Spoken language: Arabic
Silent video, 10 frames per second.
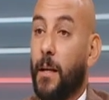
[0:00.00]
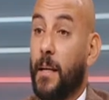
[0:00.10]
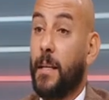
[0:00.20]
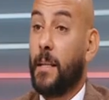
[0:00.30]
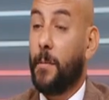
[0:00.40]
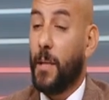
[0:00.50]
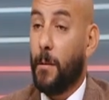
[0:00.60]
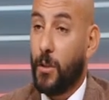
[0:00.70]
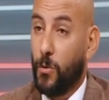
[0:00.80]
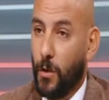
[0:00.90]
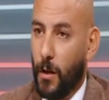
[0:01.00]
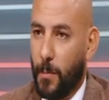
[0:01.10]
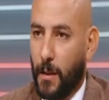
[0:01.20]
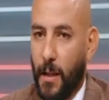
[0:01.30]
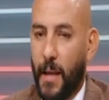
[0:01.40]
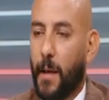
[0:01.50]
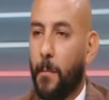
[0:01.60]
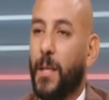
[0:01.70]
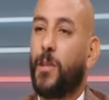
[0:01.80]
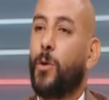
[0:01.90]
لنبيل عماد دونجا بتلاقي
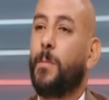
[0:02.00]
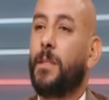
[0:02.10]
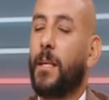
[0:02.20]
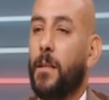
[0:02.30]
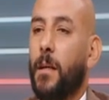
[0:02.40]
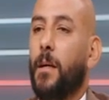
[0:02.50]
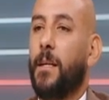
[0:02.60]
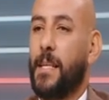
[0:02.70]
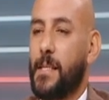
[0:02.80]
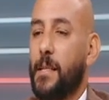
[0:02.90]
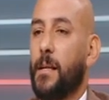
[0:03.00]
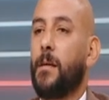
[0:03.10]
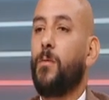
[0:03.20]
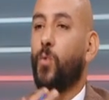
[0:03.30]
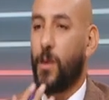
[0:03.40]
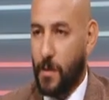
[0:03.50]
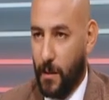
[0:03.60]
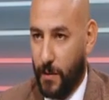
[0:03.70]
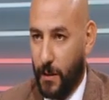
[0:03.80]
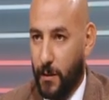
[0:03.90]
كميه كومنتات الناس
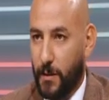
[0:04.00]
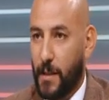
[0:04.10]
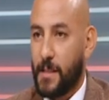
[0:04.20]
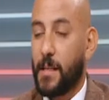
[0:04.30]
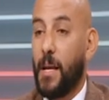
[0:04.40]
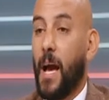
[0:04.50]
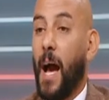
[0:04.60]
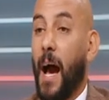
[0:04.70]
واثقه فيه الناس ودعم.